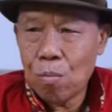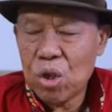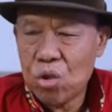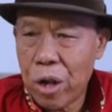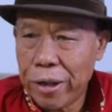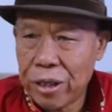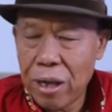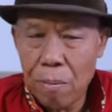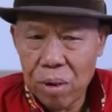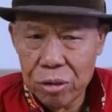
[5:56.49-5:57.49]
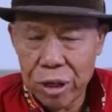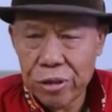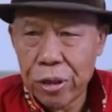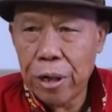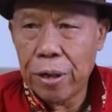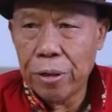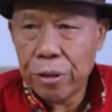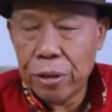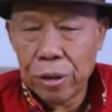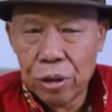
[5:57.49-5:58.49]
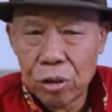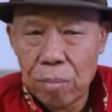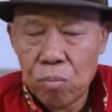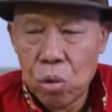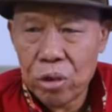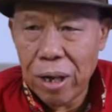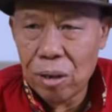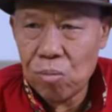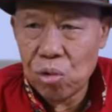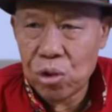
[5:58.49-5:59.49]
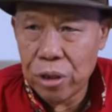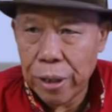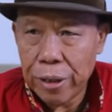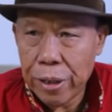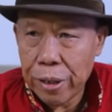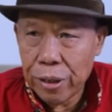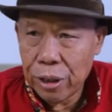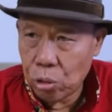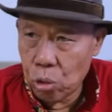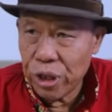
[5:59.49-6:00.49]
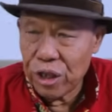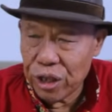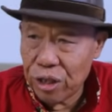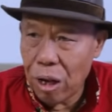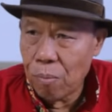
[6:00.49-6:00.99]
menjadi apa saja yang ditempuhnya kemudian. Itu intinya